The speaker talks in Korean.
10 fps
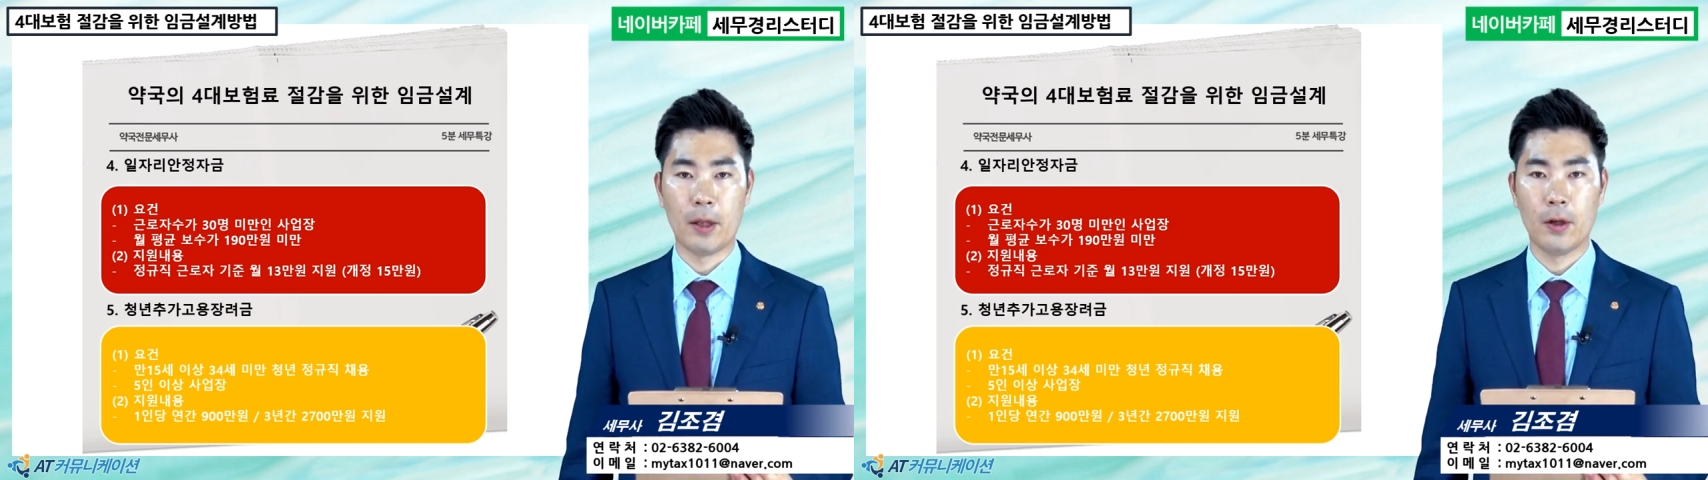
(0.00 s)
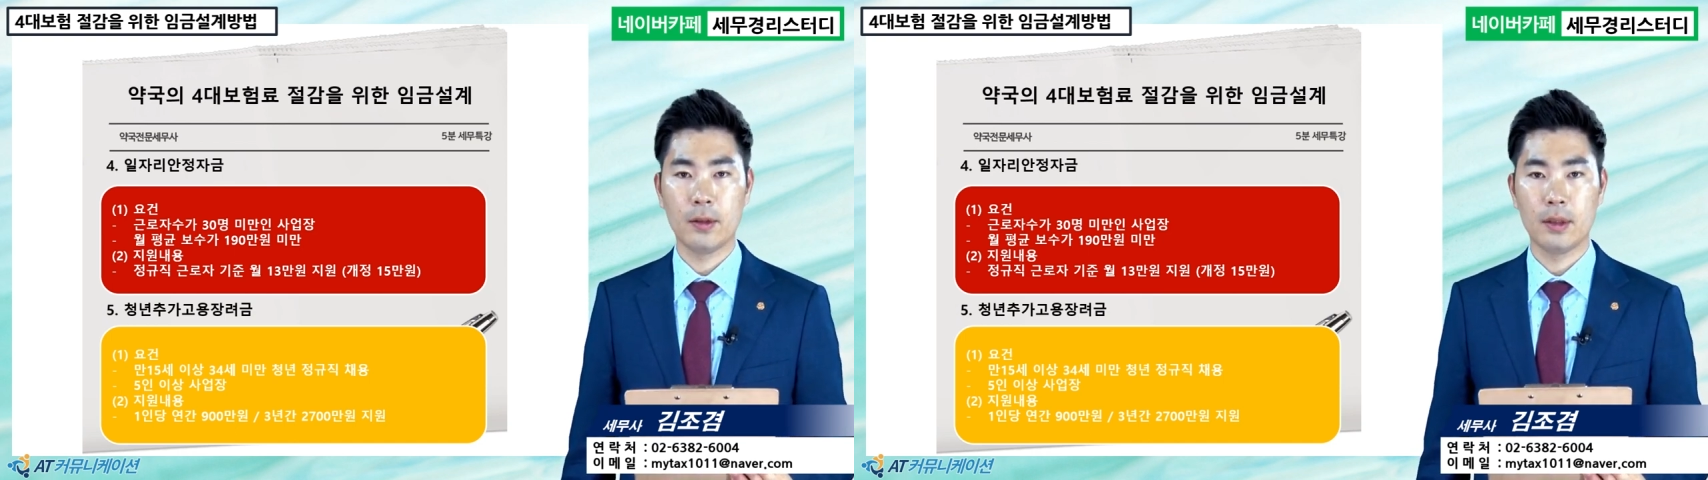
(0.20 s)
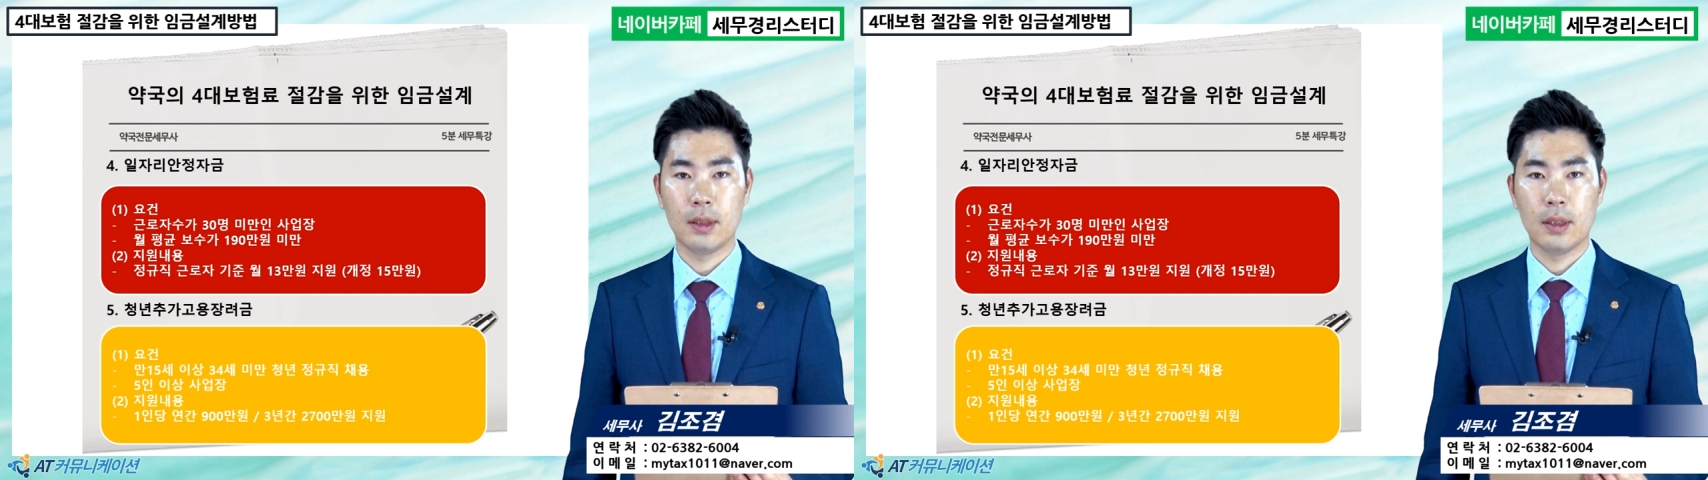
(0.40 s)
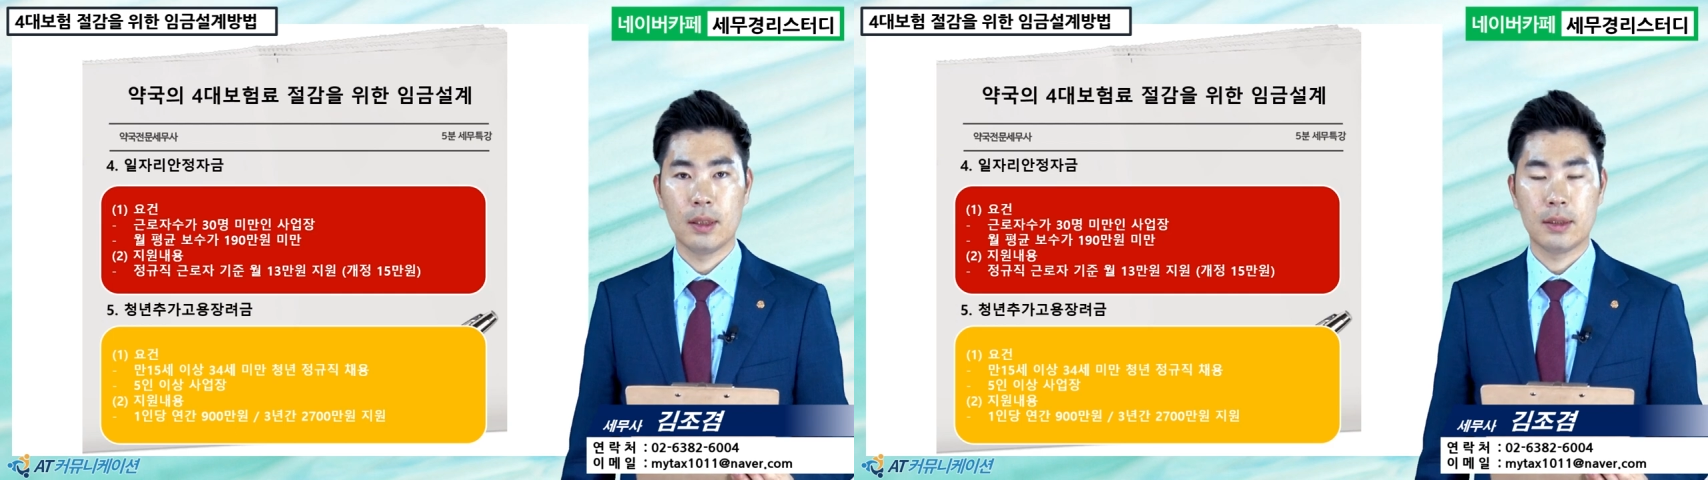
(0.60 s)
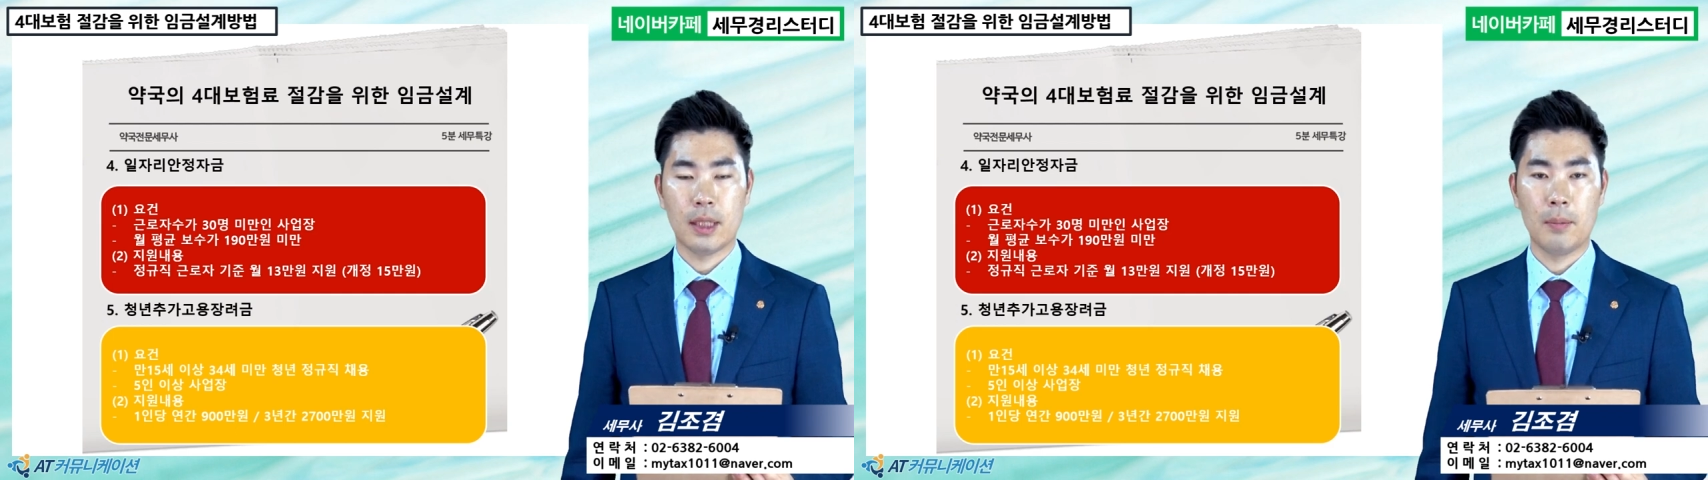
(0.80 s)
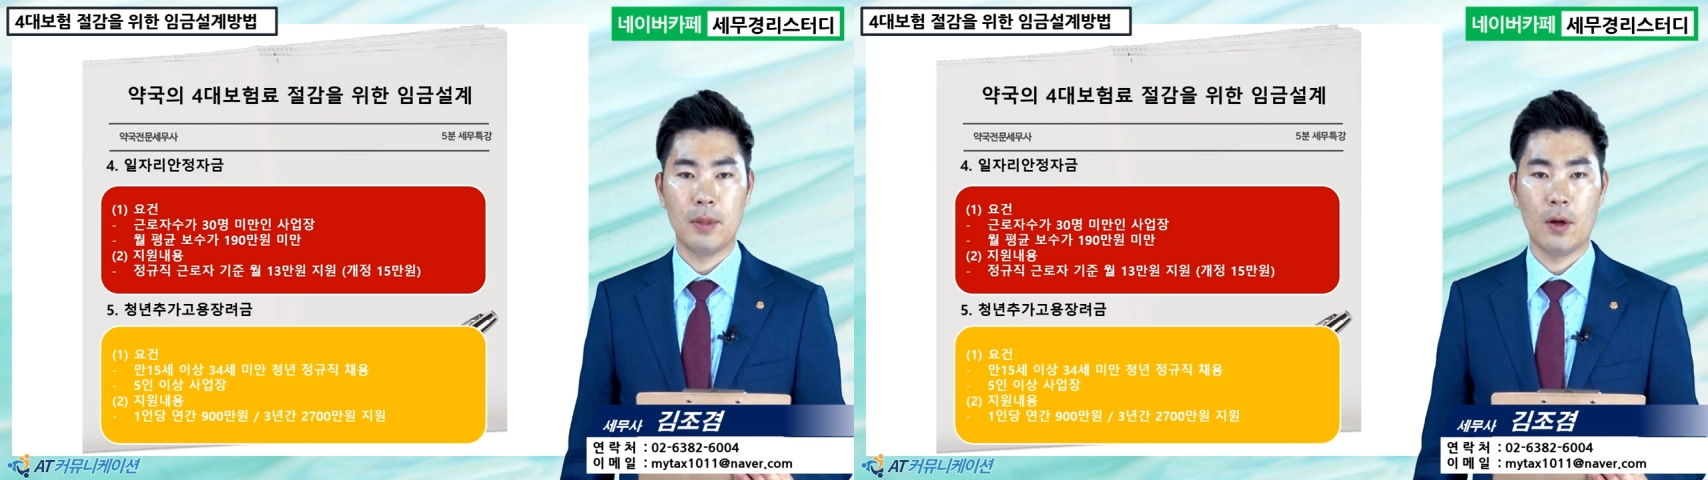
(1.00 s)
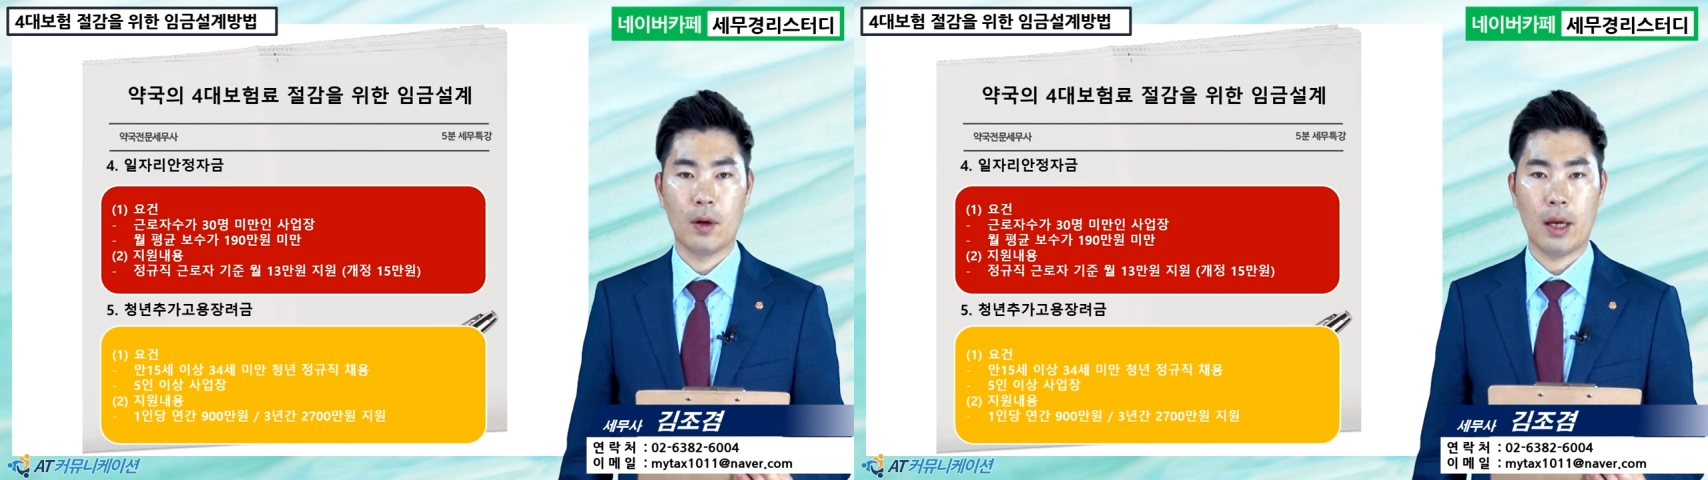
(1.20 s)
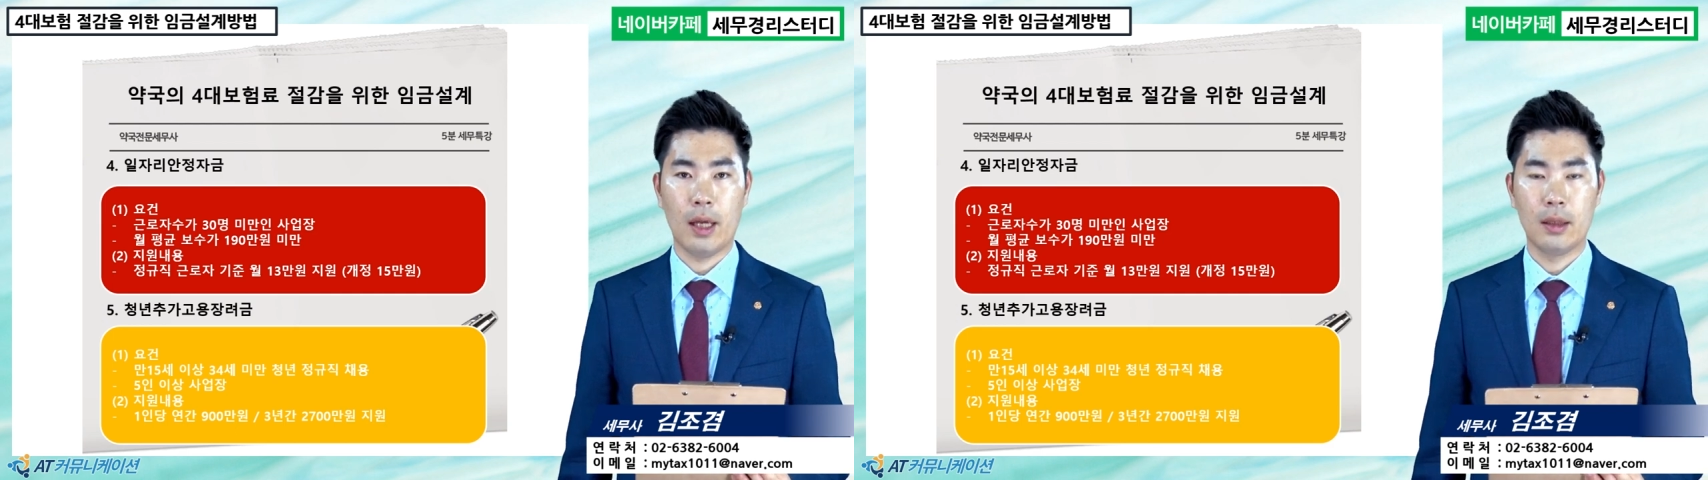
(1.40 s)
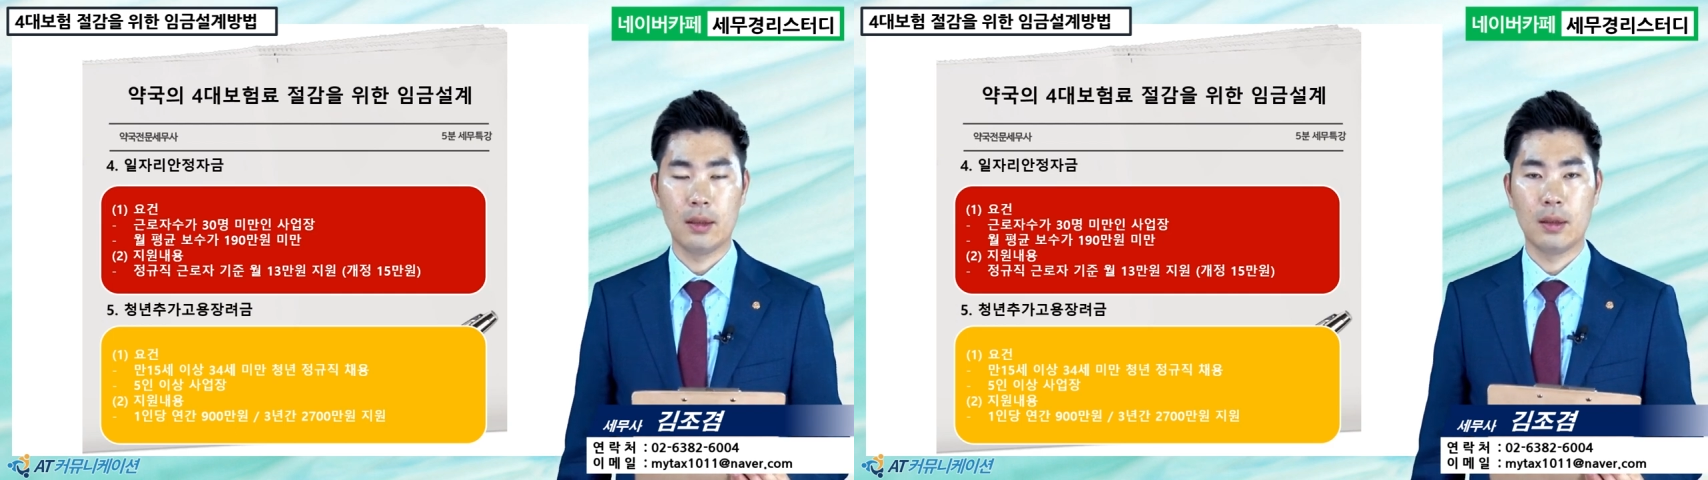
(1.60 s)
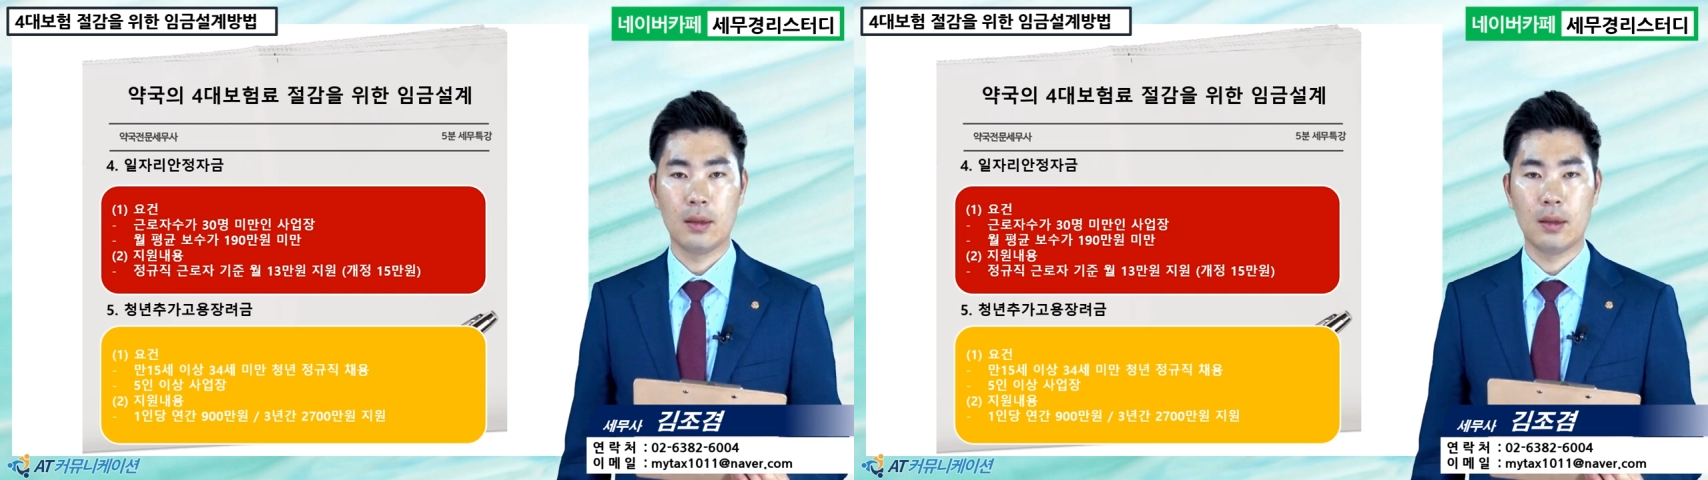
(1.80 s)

원, 3년간